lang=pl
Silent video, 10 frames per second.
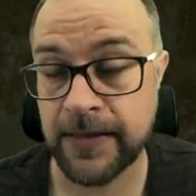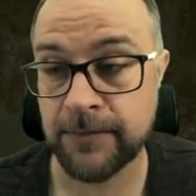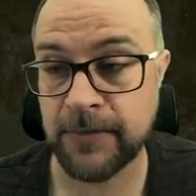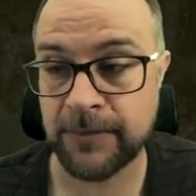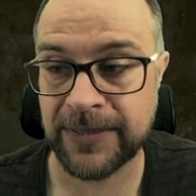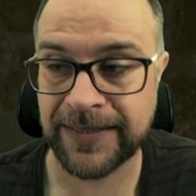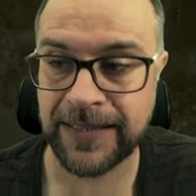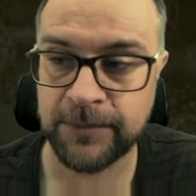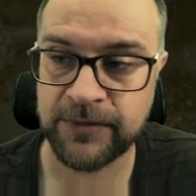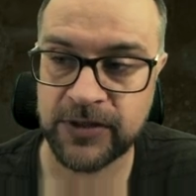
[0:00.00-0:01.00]
mam tak
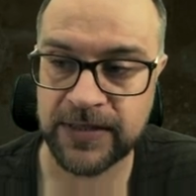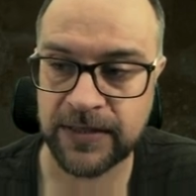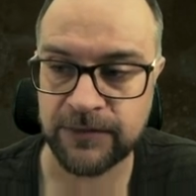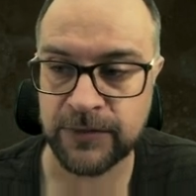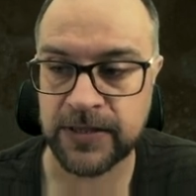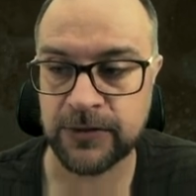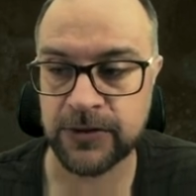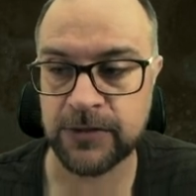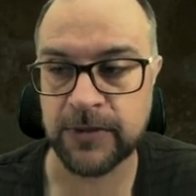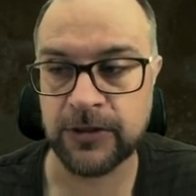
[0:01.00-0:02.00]
jakby wszystkie
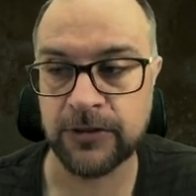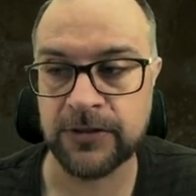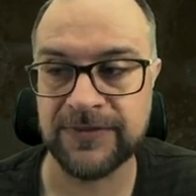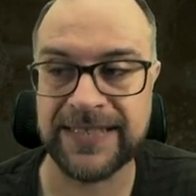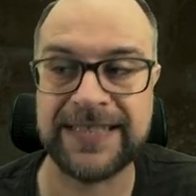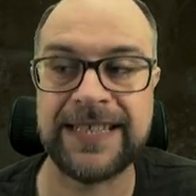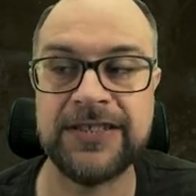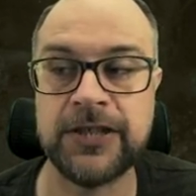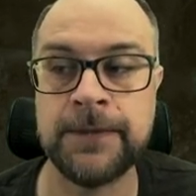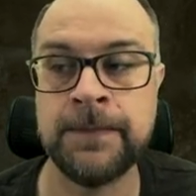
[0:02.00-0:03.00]
własności metody w
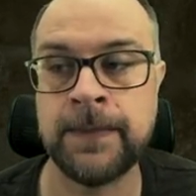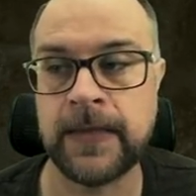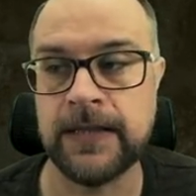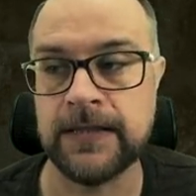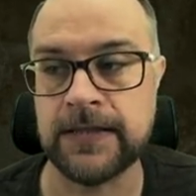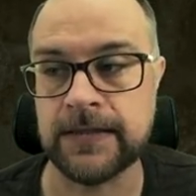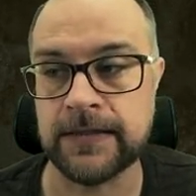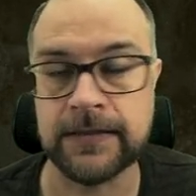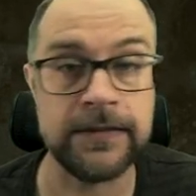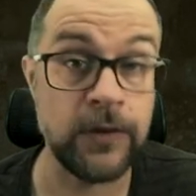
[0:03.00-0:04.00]
zasadzie e,
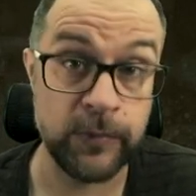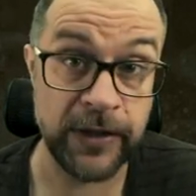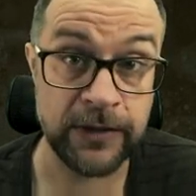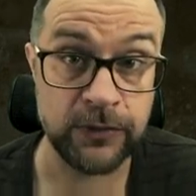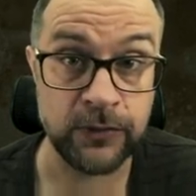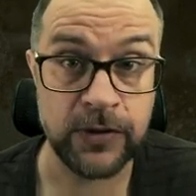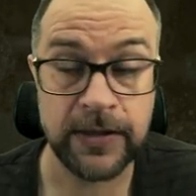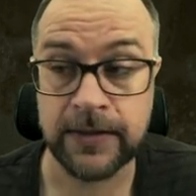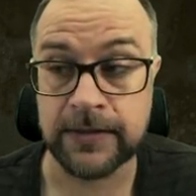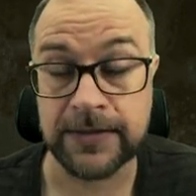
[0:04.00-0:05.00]
z obiektu
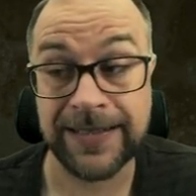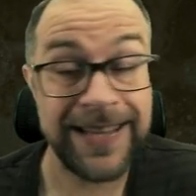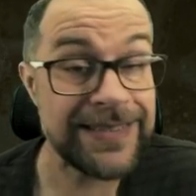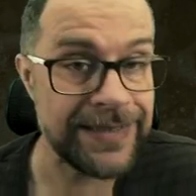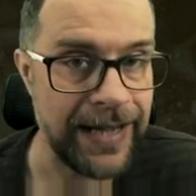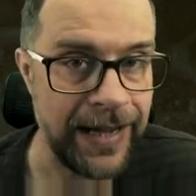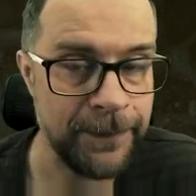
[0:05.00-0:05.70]
e, z klasy A.